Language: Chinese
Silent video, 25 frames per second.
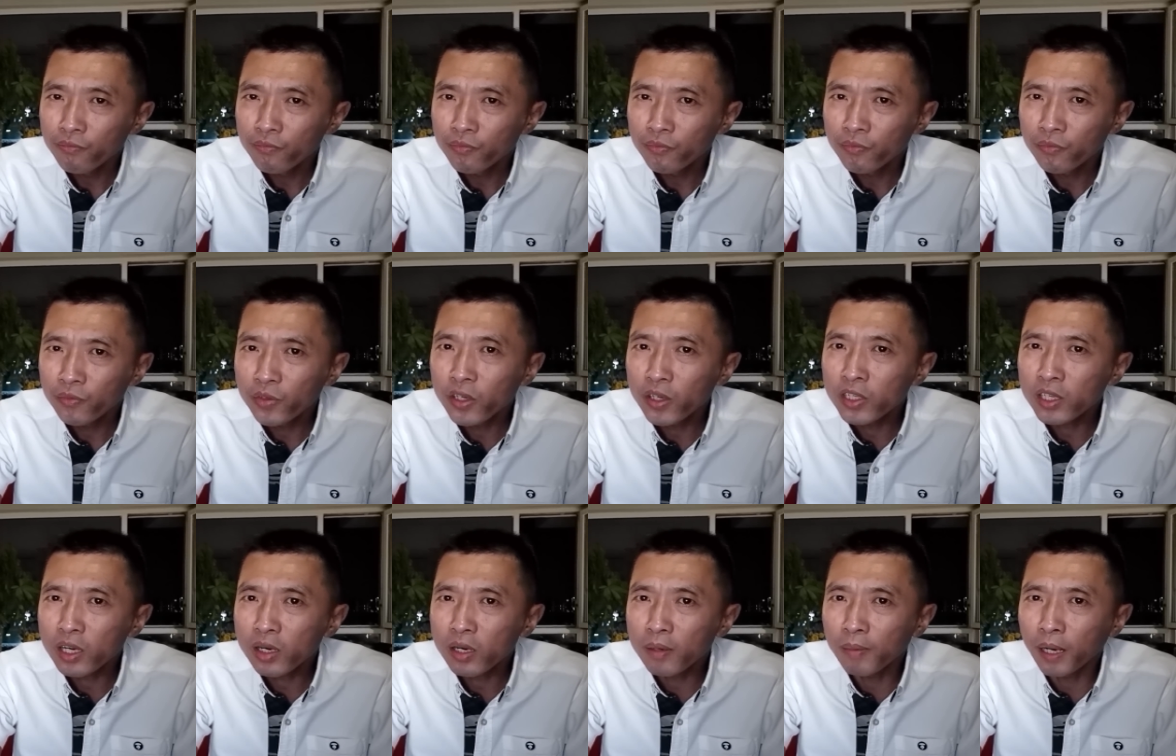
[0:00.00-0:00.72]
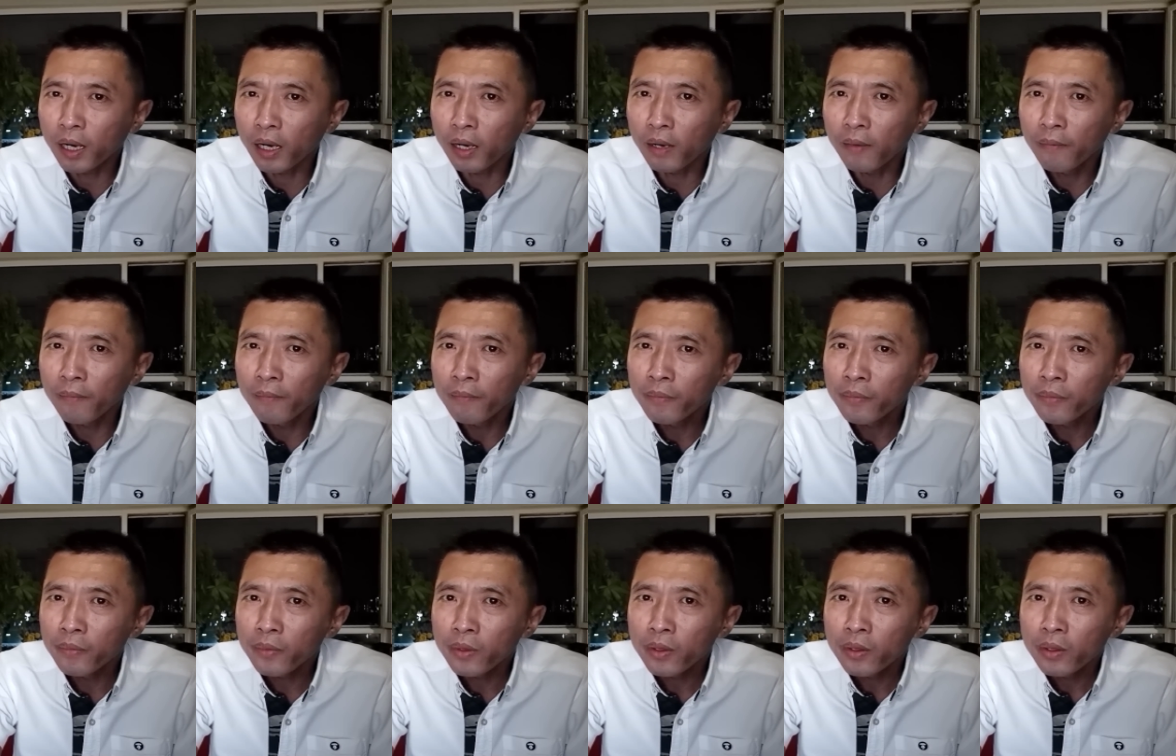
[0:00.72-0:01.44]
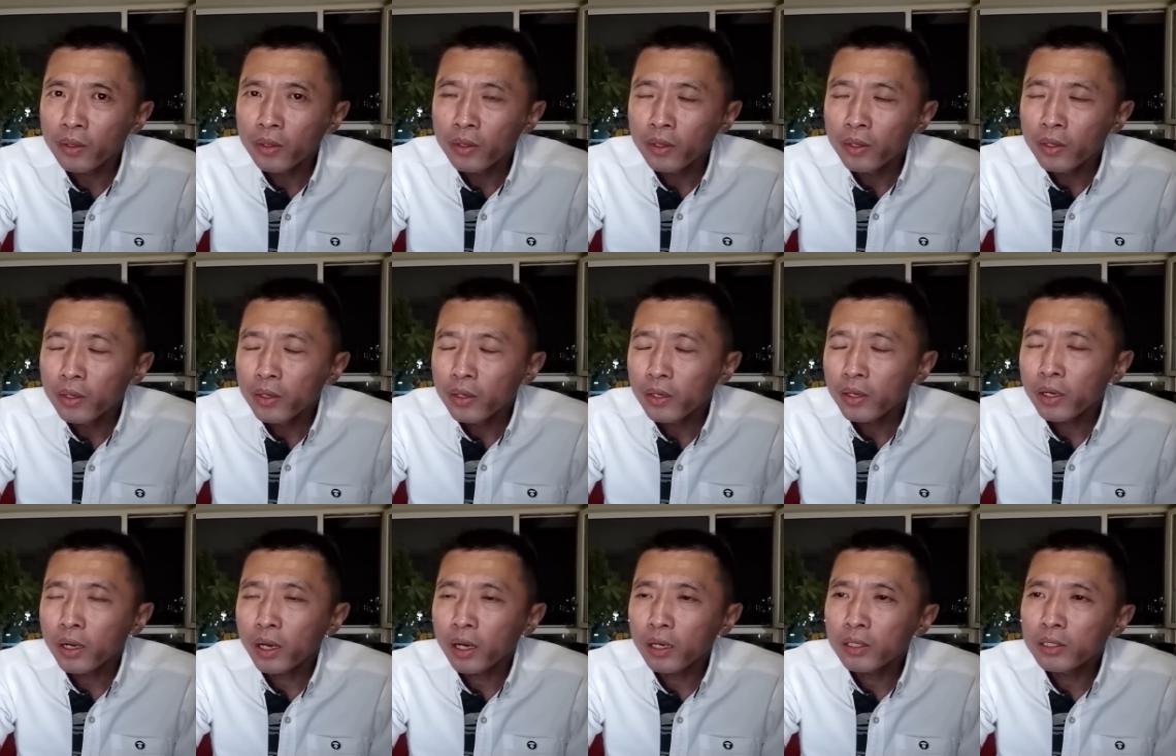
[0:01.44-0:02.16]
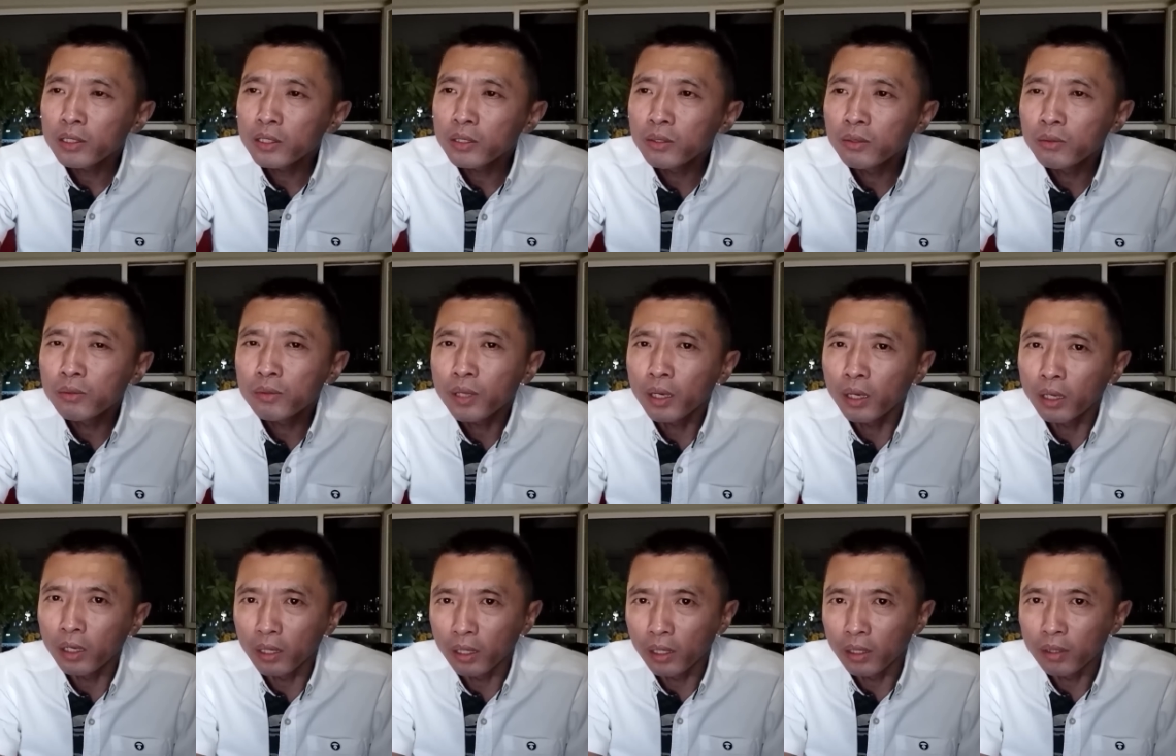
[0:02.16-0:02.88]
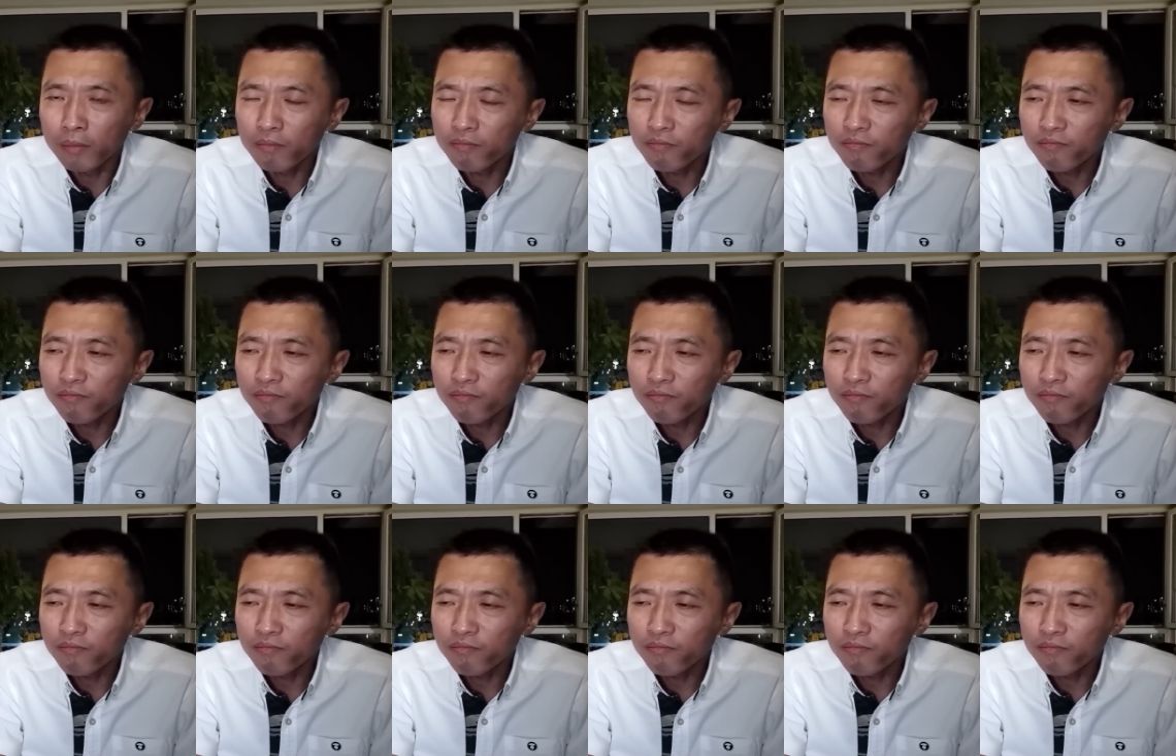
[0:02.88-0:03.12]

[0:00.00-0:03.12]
这事儿吧，看了之后呢，